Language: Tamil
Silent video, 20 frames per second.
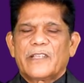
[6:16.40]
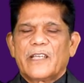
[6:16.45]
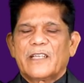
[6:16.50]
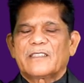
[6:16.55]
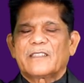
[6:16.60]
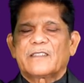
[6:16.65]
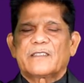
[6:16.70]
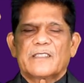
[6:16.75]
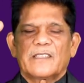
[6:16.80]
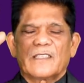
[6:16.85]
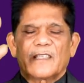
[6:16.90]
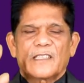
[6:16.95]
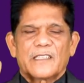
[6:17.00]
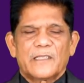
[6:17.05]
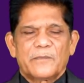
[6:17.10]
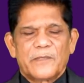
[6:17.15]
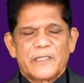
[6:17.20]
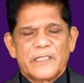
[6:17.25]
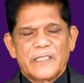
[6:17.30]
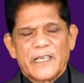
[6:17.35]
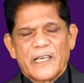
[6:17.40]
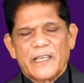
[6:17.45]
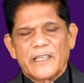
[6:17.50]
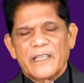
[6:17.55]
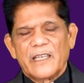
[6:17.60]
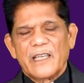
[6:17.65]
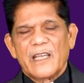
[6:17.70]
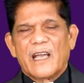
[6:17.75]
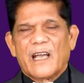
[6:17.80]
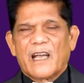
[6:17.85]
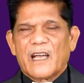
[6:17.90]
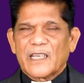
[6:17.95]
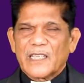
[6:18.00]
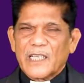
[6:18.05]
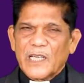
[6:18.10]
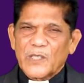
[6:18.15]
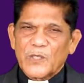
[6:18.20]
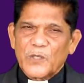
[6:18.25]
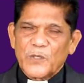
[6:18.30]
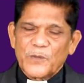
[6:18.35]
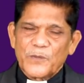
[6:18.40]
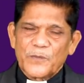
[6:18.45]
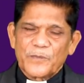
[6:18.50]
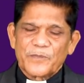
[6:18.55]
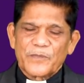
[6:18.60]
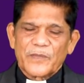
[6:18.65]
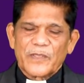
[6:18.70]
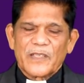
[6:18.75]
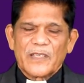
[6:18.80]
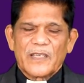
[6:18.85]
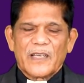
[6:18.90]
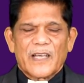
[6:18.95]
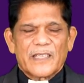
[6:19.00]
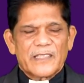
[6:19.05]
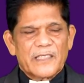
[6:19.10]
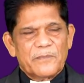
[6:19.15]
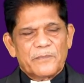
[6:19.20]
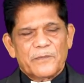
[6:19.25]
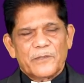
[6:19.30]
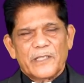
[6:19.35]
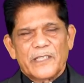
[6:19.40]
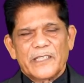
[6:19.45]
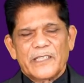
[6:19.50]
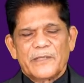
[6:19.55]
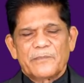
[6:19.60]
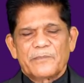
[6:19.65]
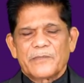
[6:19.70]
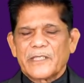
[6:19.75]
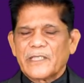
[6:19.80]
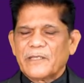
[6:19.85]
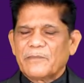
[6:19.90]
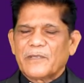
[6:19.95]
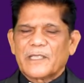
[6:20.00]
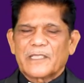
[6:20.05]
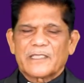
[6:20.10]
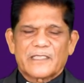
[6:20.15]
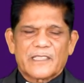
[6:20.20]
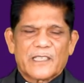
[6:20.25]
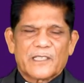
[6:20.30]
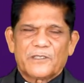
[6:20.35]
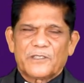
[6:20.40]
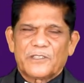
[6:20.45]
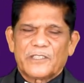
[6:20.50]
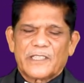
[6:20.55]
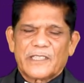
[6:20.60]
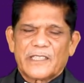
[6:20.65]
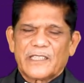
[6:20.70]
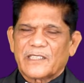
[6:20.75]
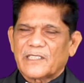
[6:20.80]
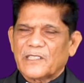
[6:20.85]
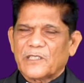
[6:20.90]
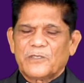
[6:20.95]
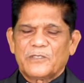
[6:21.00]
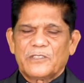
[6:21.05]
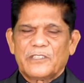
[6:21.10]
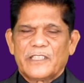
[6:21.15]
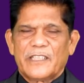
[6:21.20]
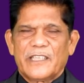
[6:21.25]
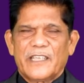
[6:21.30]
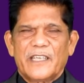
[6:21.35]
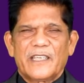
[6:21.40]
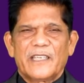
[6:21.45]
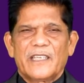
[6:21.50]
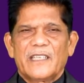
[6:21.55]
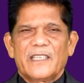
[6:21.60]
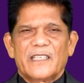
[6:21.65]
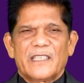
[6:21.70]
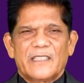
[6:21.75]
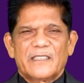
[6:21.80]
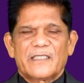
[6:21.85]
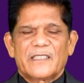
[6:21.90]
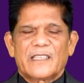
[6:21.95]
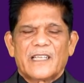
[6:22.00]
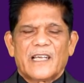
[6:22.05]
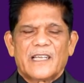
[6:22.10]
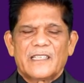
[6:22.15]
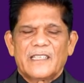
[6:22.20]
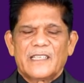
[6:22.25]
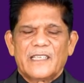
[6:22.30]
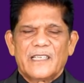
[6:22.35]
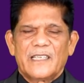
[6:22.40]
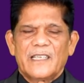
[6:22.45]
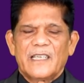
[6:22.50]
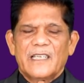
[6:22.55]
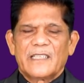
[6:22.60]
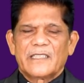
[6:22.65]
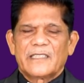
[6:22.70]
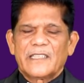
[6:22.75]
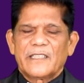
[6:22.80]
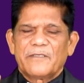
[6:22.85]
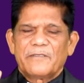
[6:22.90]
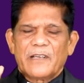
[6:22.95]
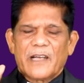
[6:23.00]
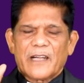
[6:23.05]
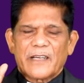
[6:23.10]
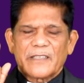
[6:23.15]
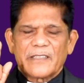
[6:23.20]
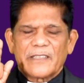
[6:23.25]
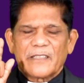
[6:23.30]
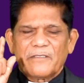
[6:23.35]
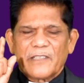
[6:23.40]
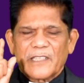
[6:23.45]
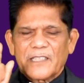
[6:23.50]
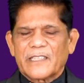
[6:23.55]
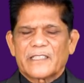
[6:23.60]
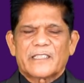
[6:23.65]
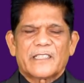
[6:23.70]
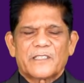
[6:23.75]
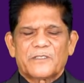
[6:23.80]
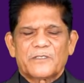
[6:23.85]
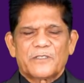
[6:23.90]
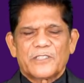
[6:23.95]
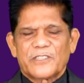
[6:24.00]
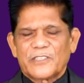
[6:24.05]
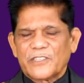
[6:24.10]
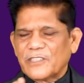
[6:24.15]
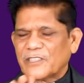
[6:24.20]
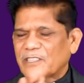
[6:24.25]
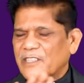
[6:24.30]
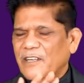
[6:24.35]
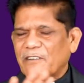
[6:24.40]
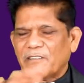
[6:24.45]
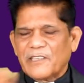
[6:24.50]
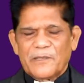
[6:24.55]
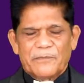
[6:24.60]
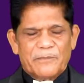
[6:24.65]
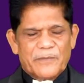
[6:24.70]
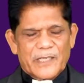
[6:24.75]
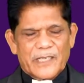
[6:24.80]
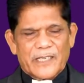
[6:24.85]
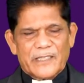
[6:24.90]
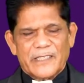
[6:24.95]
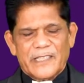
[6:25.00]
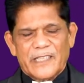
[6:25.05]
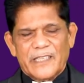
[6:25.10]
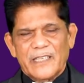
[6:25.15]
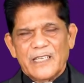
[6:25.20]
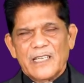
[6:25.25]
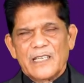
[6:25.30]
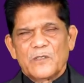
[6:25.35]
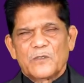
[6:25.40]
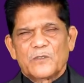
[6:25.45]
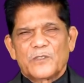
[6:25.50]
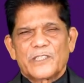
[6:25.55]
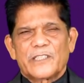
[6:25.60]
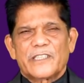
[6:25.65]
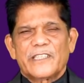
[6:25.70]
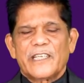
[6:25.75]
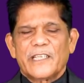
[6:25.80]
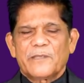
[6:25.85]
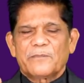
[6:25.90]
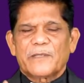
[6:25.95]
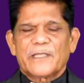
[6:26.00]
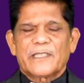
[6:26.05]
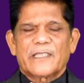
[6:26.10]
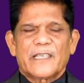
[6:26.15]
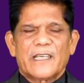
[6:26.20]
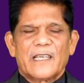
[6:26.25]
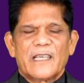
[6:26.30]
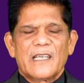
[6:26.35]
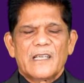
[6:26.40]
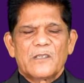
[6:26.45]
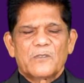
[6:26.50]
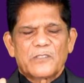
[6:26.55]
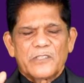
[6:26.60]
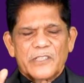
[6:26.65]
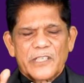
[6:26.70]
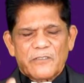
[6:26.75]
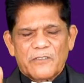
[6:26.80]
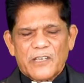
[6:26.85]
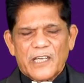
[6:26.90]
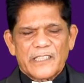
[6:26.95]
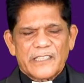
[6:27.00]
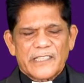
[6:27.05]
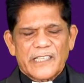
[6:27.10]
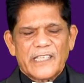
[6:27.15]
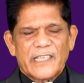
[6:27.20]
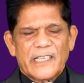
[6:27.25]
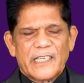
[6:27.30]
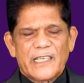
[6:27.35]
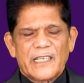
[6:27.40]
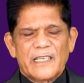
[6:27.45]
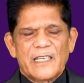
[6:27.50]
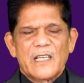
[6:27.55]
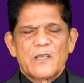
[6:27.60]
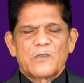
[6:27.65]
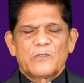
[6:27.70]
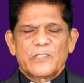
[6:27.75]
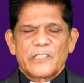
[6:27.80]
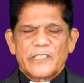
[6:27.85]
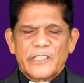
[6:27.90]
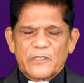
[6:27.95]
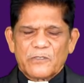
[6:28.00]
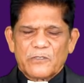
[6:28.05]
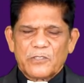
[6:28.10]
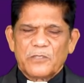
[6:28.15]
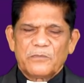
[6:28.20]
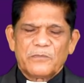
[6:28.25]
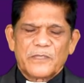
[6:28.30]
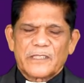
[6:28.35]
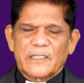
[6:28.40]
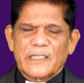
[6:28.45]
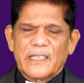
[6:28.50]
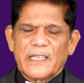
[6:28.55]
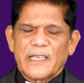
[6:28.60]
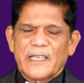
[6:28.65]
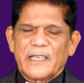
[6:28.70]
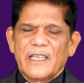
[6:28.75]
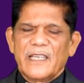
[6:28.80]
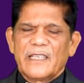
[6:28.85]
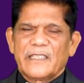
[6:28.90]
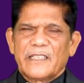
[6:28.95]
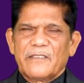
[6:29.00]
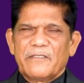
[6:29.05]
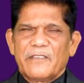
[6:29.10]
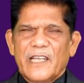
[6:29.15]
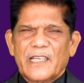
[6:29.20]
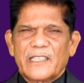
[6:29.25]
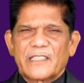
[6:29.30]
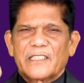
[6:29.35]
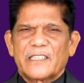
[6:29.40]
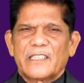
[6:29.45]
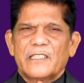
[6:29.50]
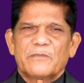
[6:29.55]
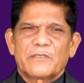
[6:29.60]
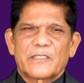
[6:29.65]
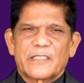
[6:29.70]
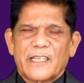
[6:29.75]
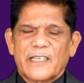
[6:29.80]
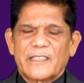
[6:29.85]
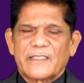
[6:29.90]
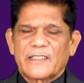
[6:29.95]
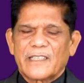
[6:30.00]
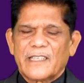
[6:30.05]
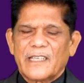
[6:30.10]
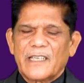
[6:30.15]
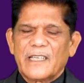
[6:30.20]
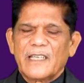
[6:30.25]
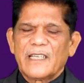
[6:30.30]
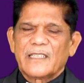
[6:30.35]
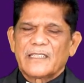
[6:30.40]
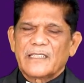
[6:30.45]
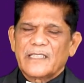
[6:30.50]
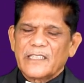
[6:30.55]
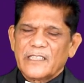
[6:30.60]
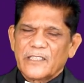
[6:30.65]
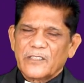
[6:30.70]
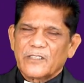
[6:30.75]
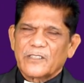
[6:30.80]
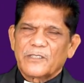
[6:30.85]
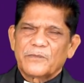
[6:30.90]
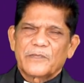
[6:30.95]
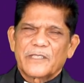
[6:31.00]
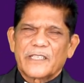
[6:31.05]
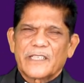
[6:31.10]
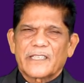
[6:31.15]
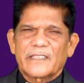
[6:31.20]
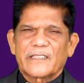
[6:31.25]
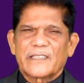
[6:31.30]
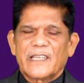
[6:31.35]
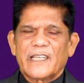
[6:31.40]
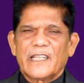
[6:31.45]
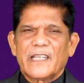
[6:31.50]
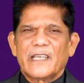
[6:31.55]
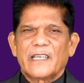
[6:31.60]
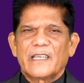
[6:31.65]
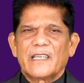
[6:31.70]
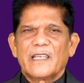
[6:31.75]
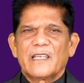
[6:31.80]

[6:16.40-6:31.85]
தேசத்தின் அதிபதியாய் ஆனானோ அதே போல என் பிரியமான சகோதரனே சகோதரியே இந்த நாளிலே நீ அடைந்த வெட்கத்தை குறித்து கவலைப்படாதே உனக்கு ஏற்பட்ட உன்னுடைய வாழ்க்கையிலே உன்னுடைய குடும்பத்திலே நீ வேலை செய்யும் ஸ்தலத்திலே நீ இருக்கும் இடத்திலே